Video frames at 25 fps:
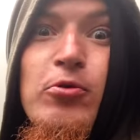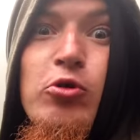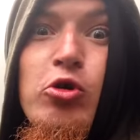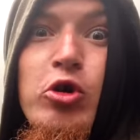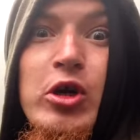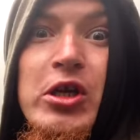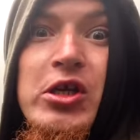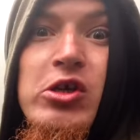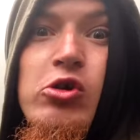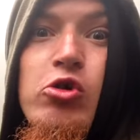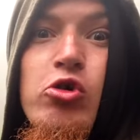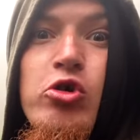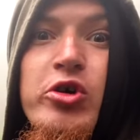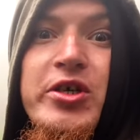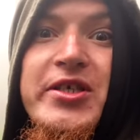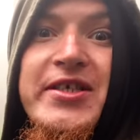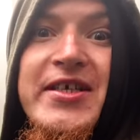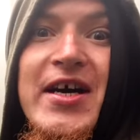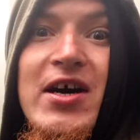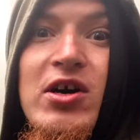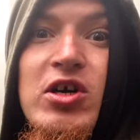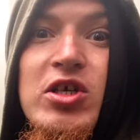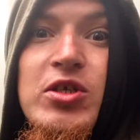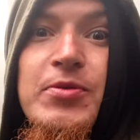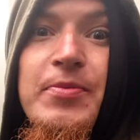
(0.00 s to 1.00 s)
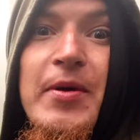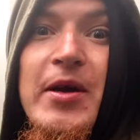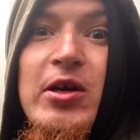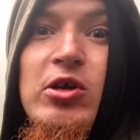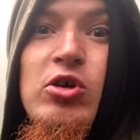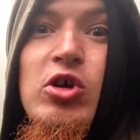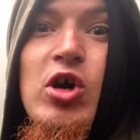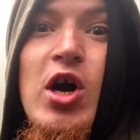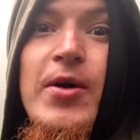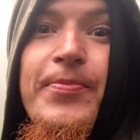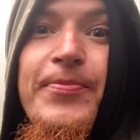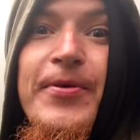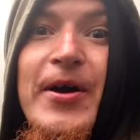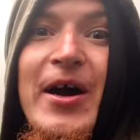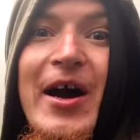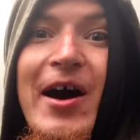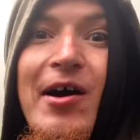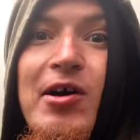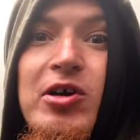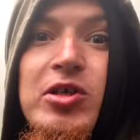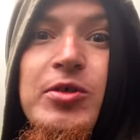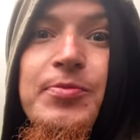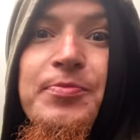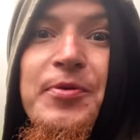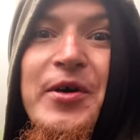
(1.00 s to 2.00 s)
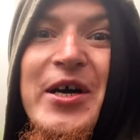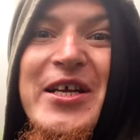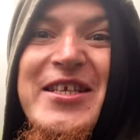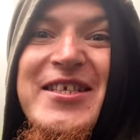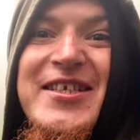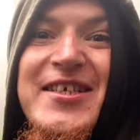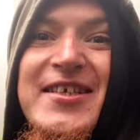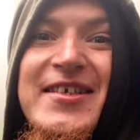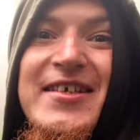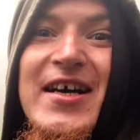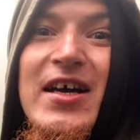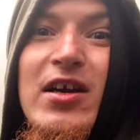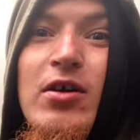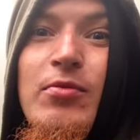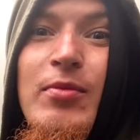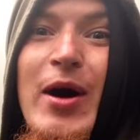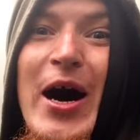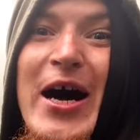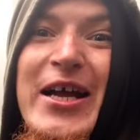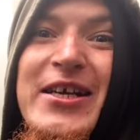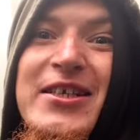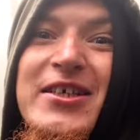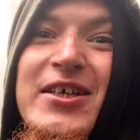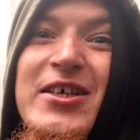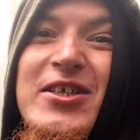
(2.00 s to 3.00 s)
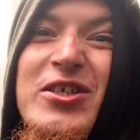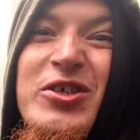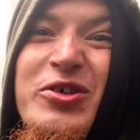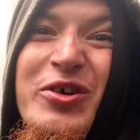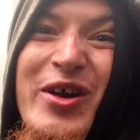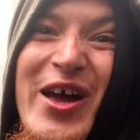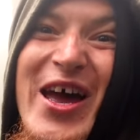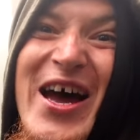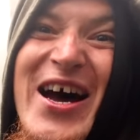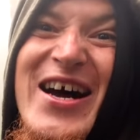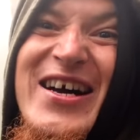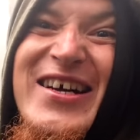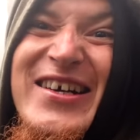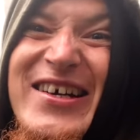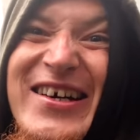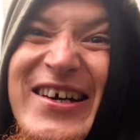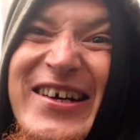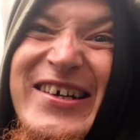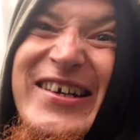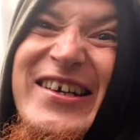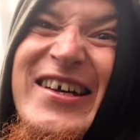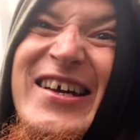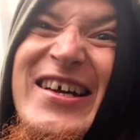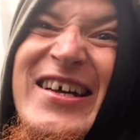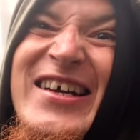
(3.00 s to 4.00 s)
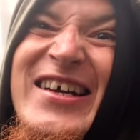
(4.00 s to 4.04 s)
Borreliose aus meinem Körper rausspritzen kann, um andere zu ärgern.